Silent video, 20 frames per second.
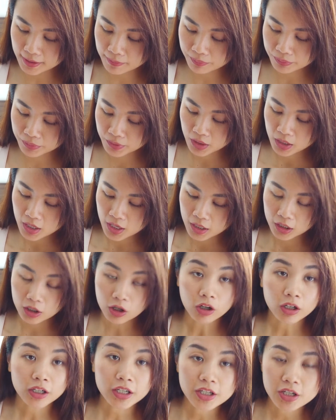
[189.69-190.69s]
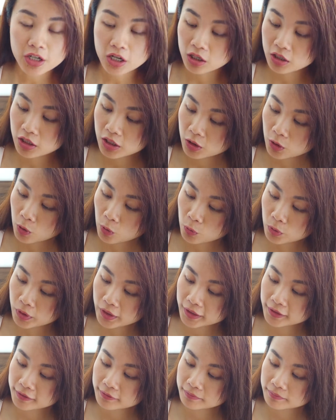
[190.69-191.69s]
là có cái giờ đi
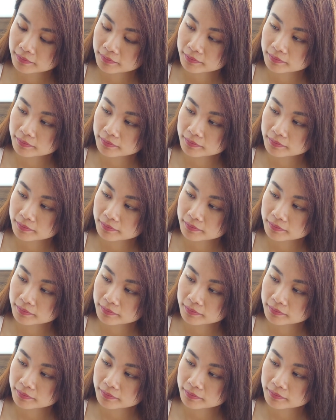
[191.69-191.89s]
ngủ này